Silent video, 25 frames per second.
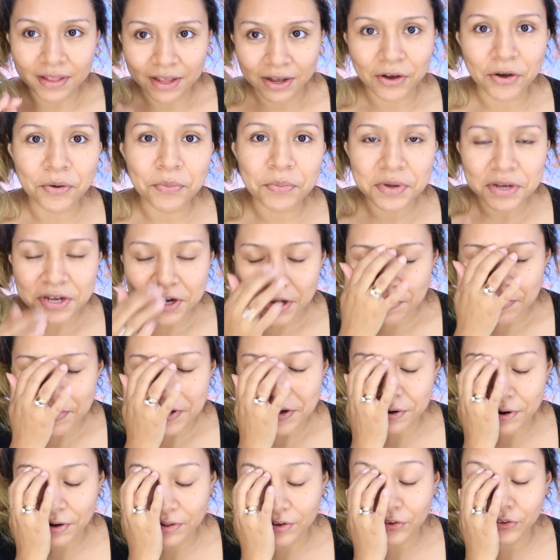tengo mi
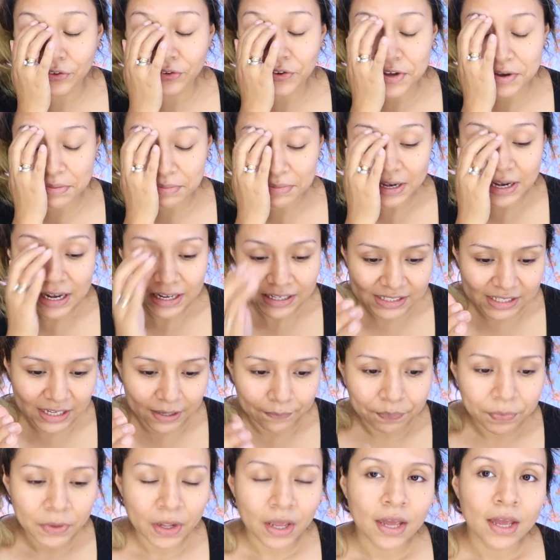cabello cuando estoy en mi
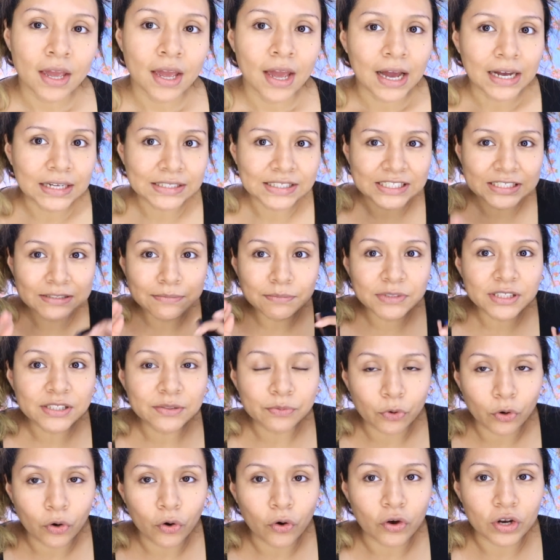casa. Así
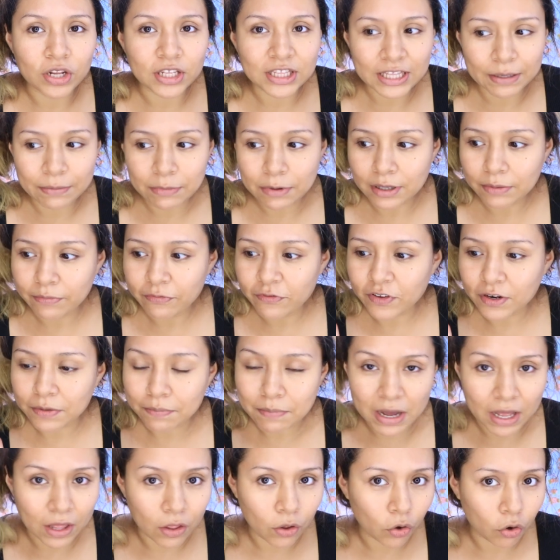mismo, ahorita me he
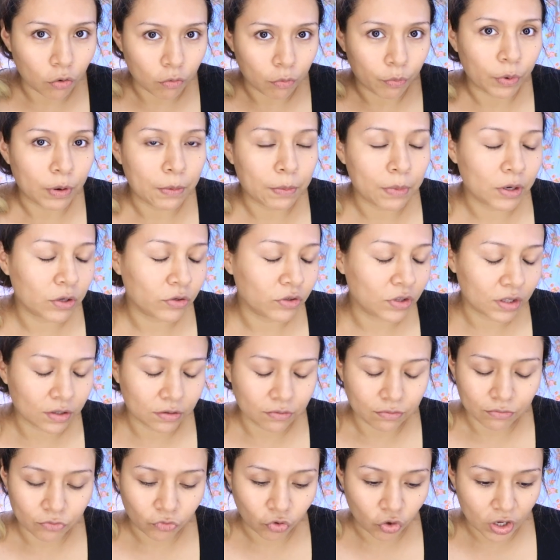firmado, como pueden ver,
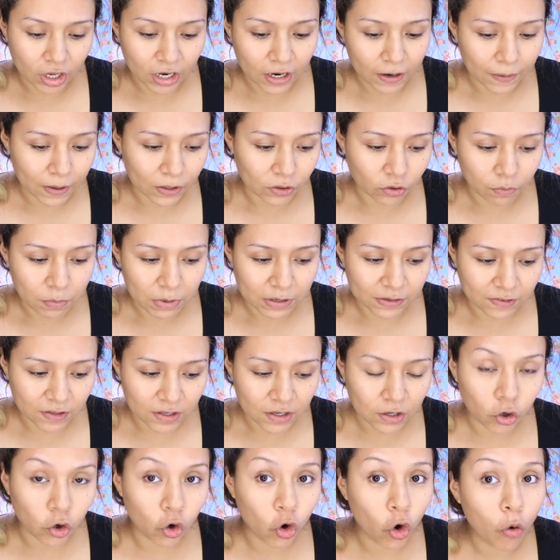estoy grabándome
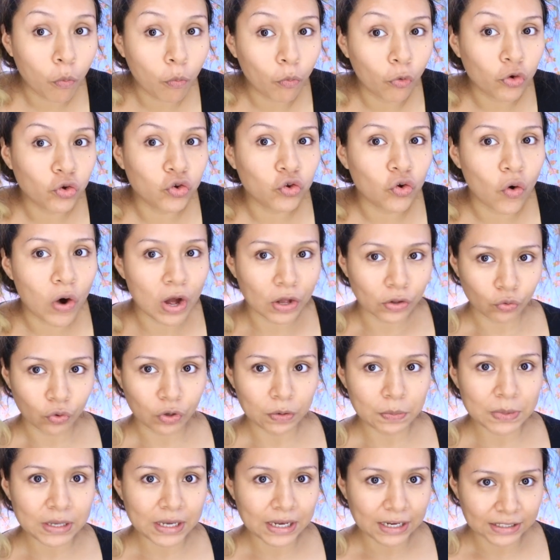así como yo ando
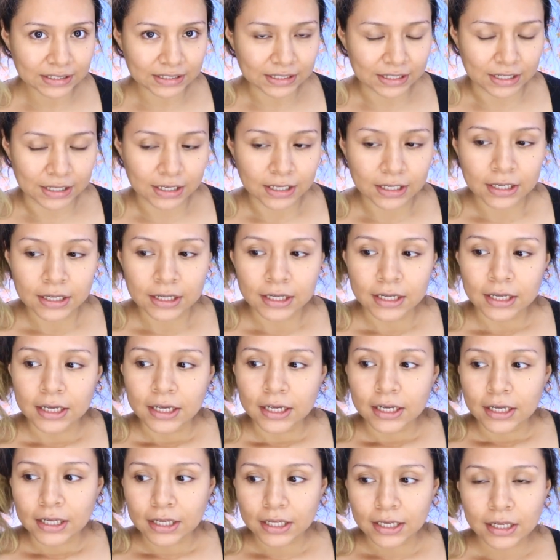en mi casa.
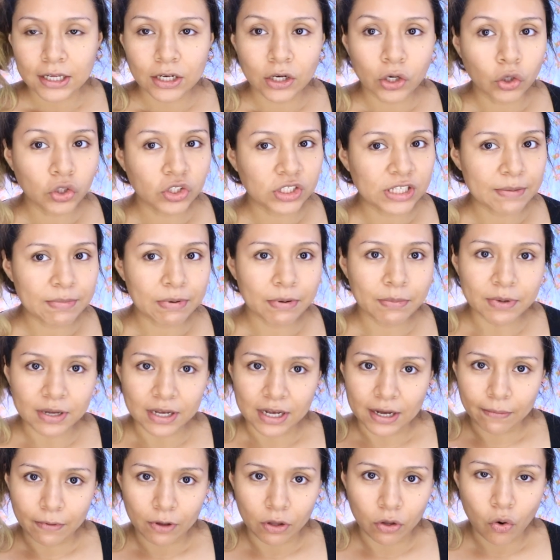Y no siempre mi
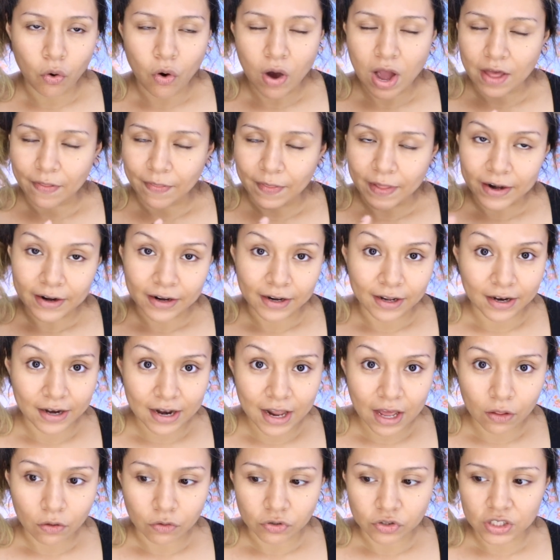cabello anda
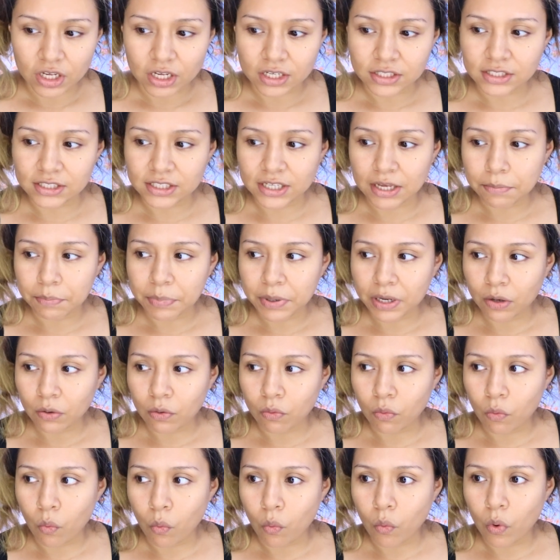arreglado, o sea, siempre
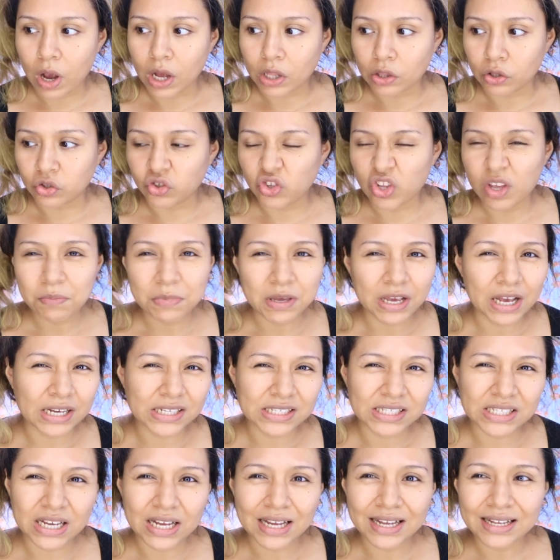cuando estoy en mi
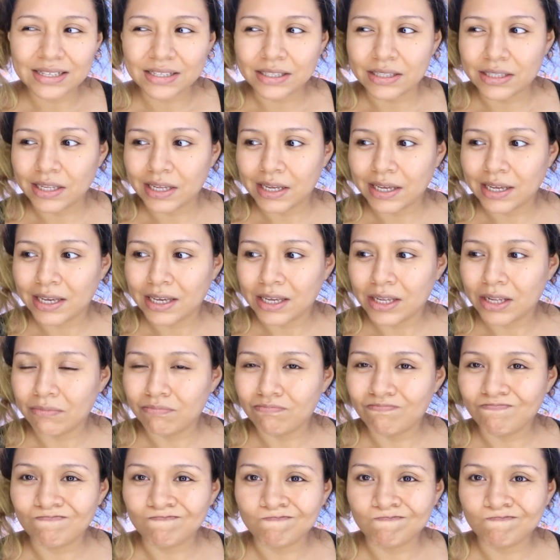casa eh,